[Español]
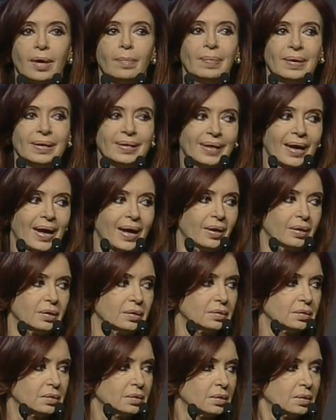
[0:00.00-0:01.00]

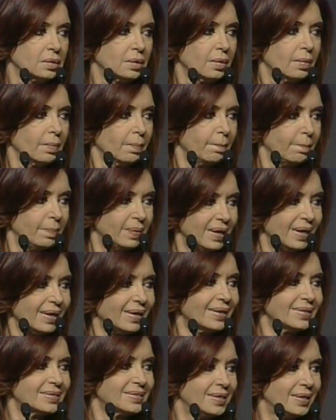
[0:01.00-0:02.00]
aplicar
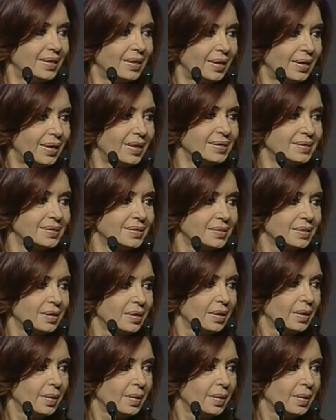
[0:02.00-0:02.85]
viejas ideas